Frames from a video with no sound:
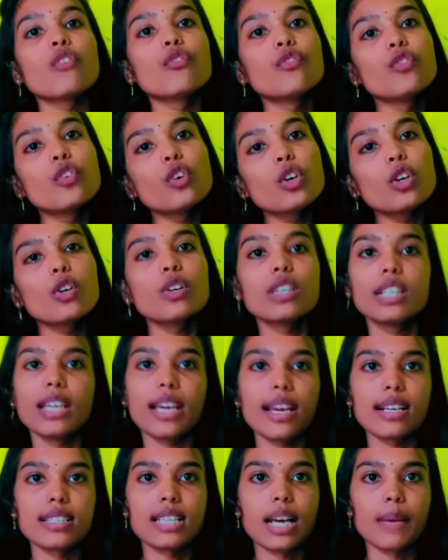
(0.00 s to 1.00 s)
वो लोग ये
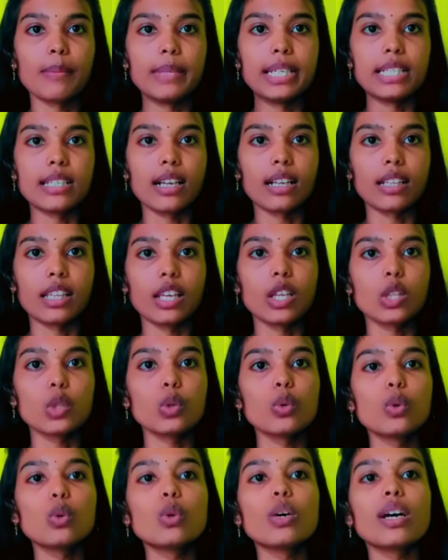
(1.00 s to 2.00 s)
एग्ज़ाम दे सकते हैं तो
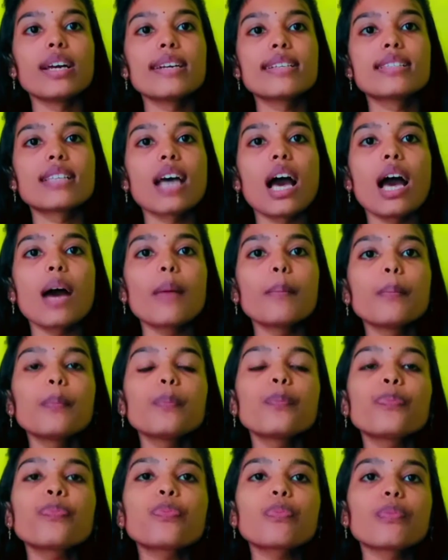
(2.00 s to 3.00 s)
एग्ज़ाम
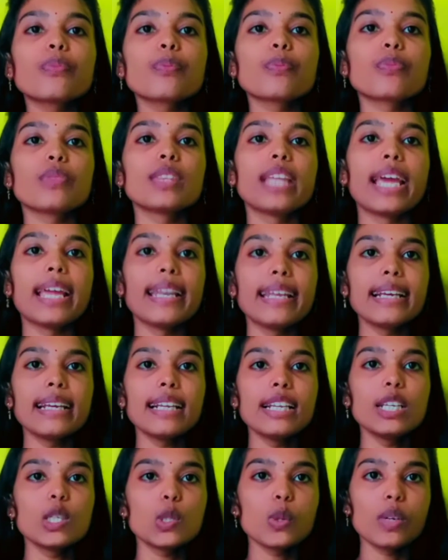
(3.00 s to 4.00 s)
देने के
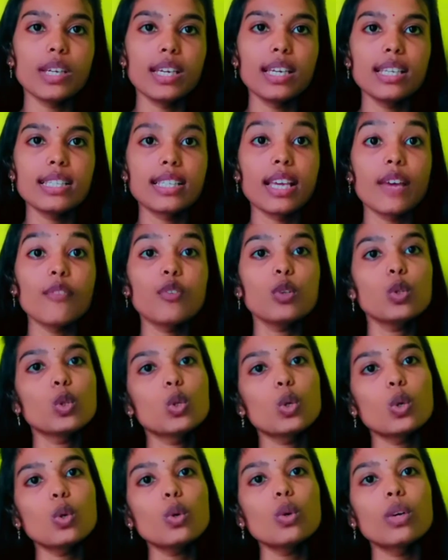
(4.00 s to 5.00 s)
लिए जो एज है वो
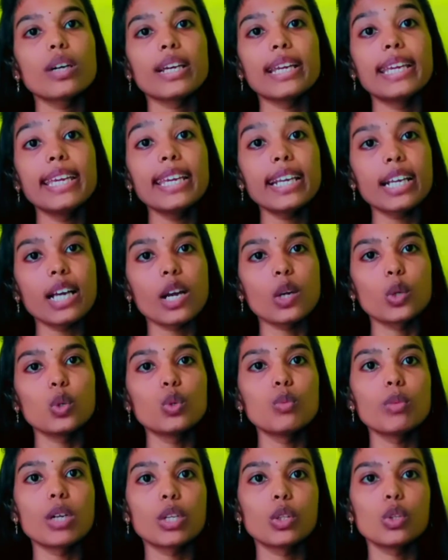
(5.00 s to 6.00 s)
दो एक
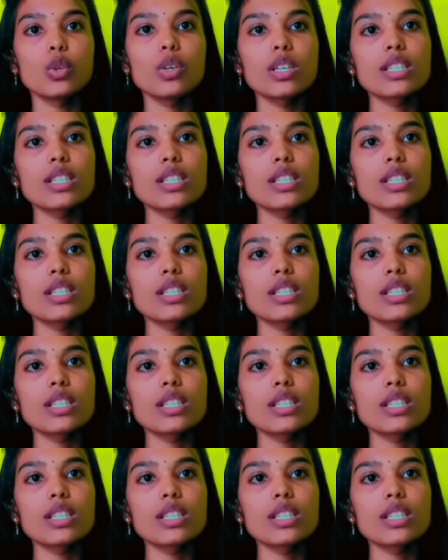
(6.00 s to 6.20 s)
अक्टूबर दो